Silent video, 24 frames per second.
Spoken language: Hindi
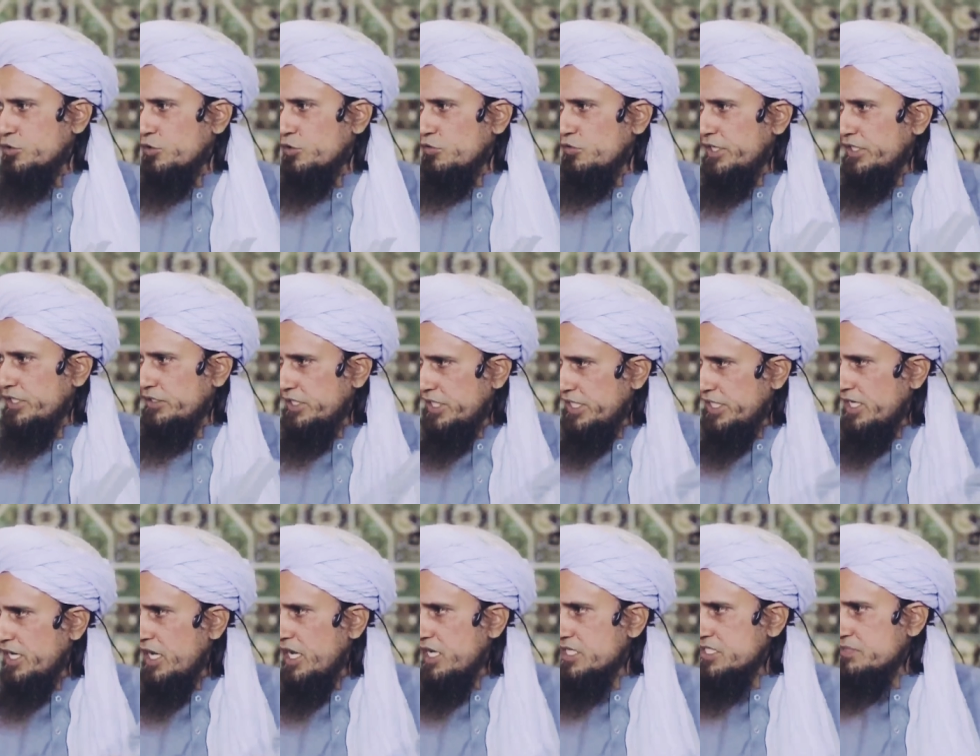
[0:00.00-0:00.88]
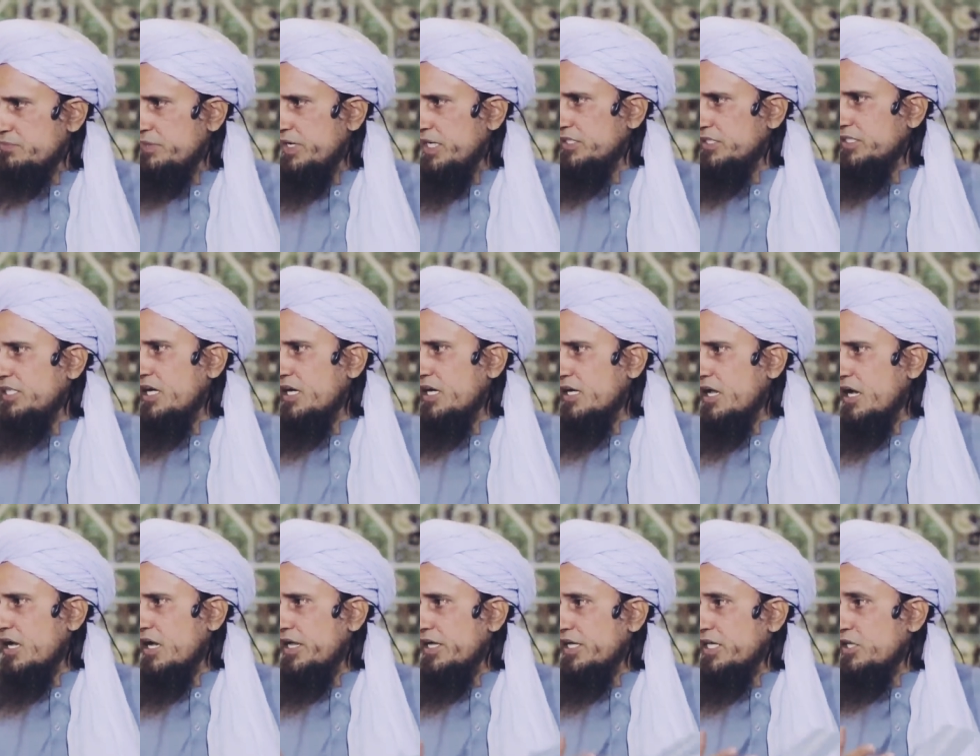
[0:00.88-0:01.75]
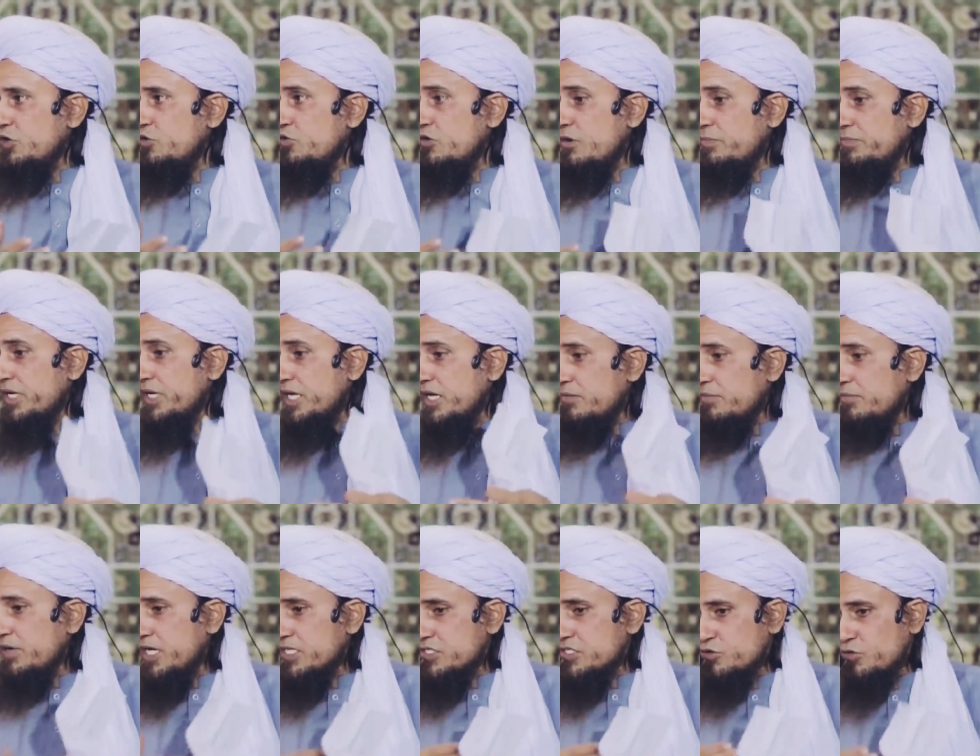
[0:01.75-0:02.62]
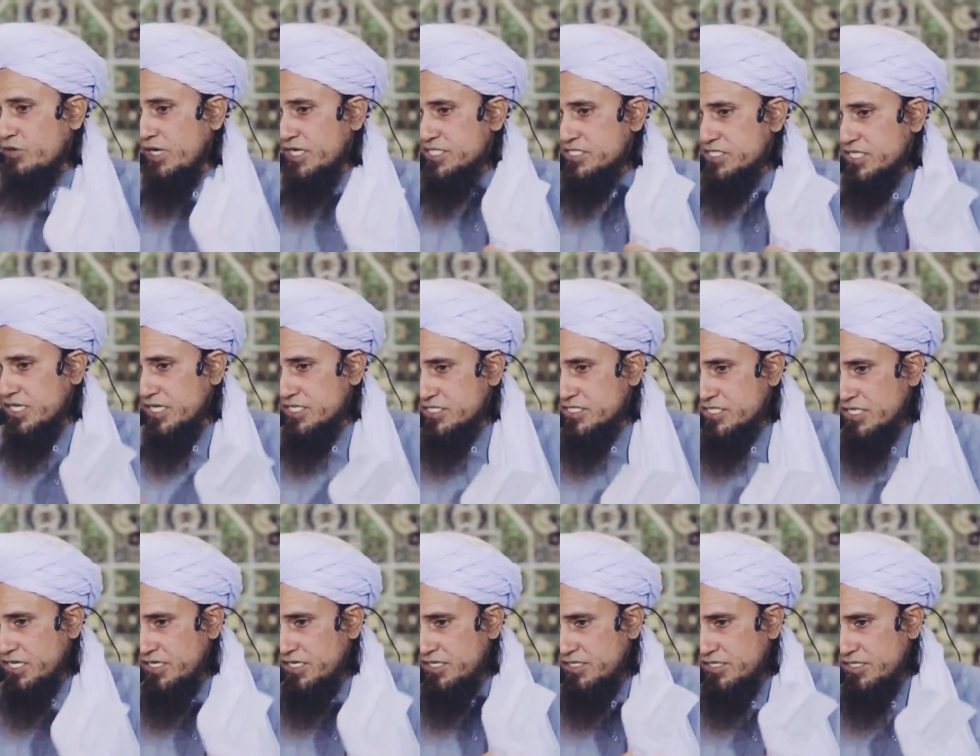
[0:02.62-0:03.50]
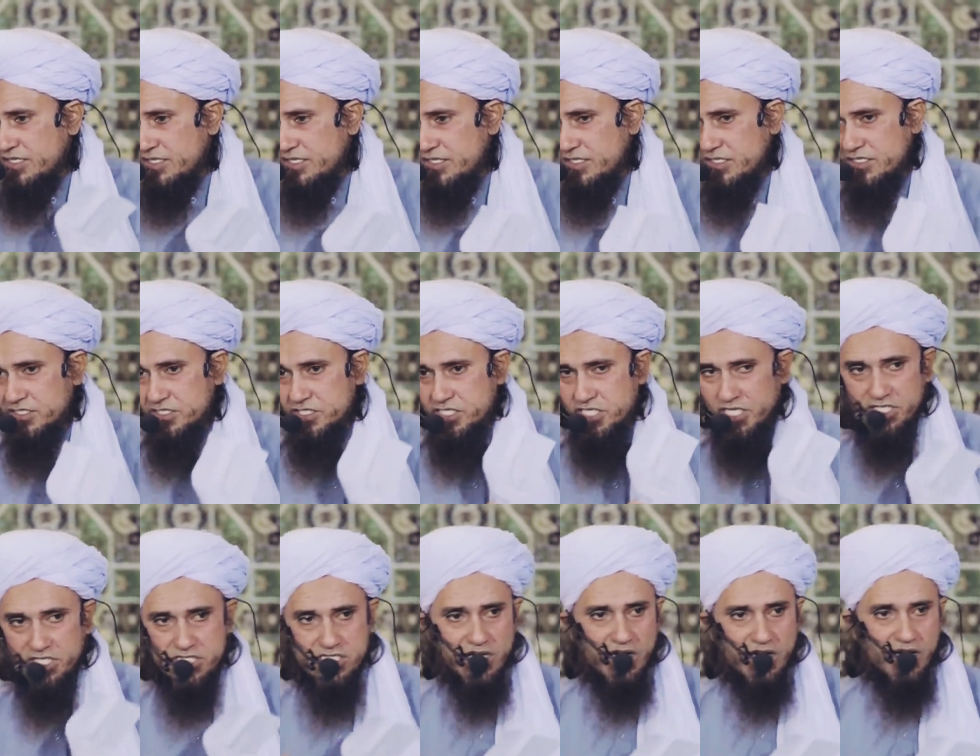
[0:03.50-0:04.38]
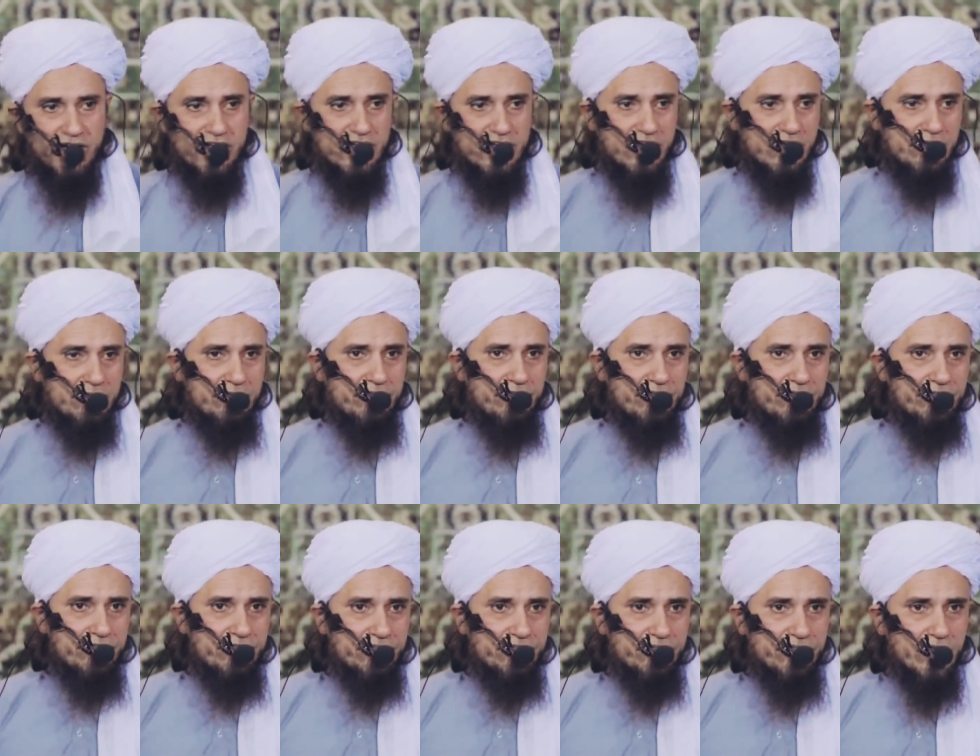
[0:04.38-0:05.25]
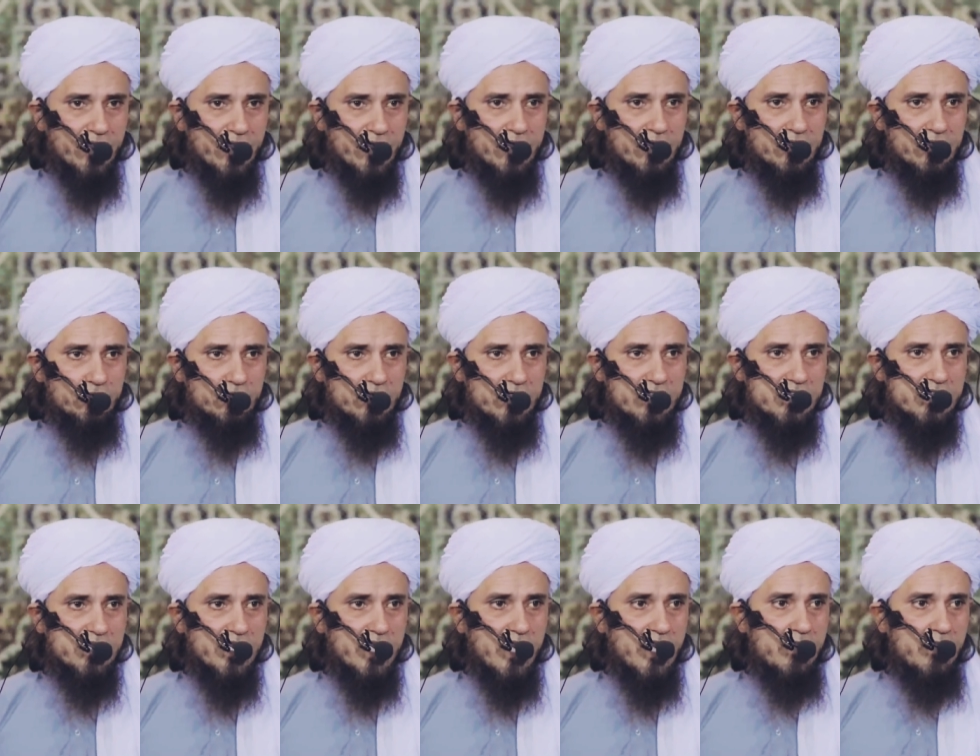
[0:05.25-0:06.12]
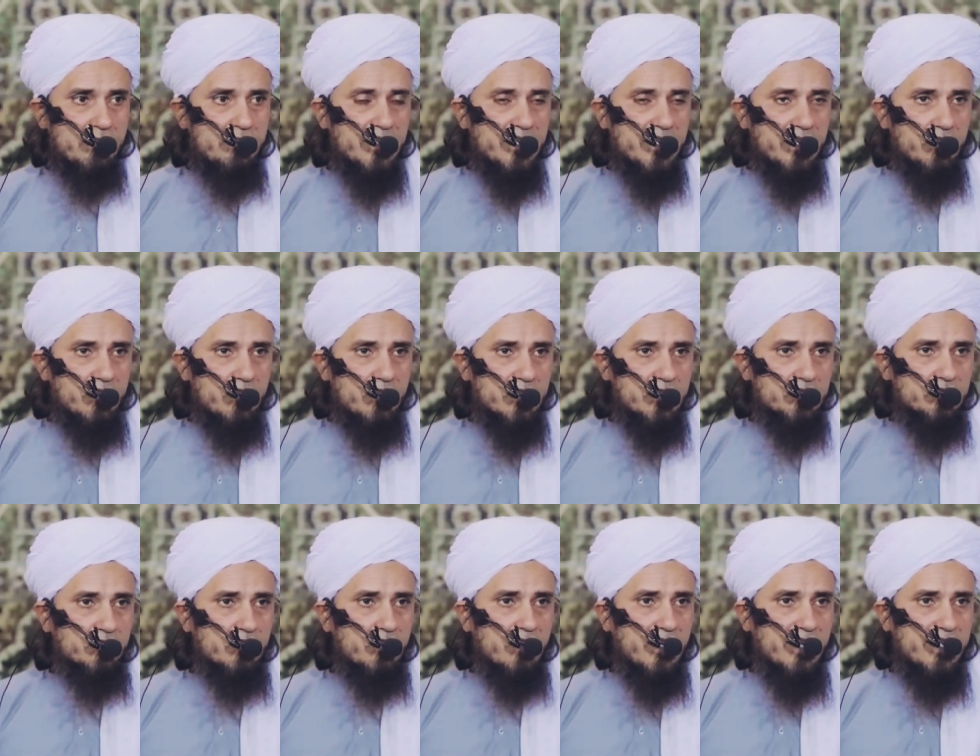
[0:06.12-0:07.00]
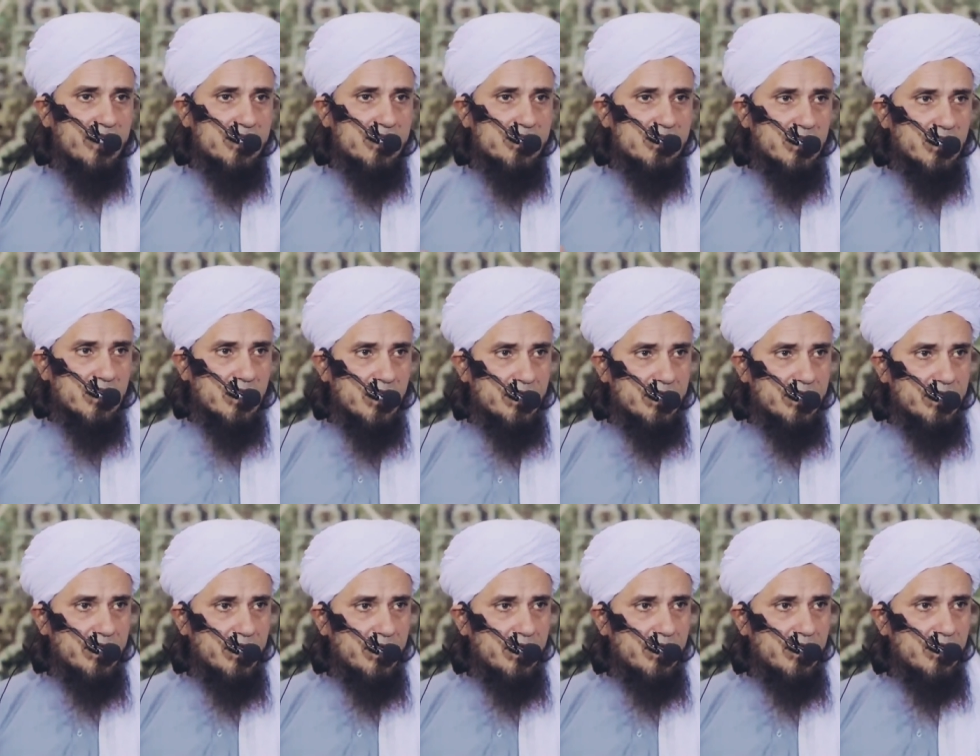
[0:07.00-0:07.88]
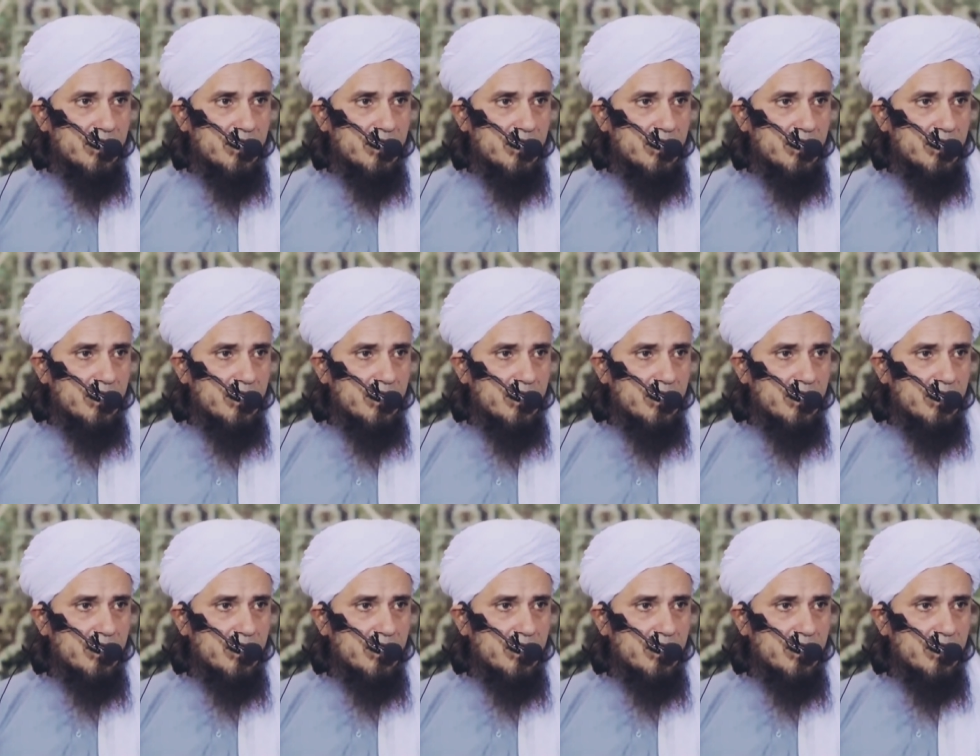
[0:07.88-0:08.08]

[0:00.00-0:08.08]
तो वही तरीका आज भी इख्तियार कर लें क्यों अपने लिबास को आहिस्ता आहिस्ता चेंज कर रही हैं तो इस्लाम ने औरत को हया सिखाई है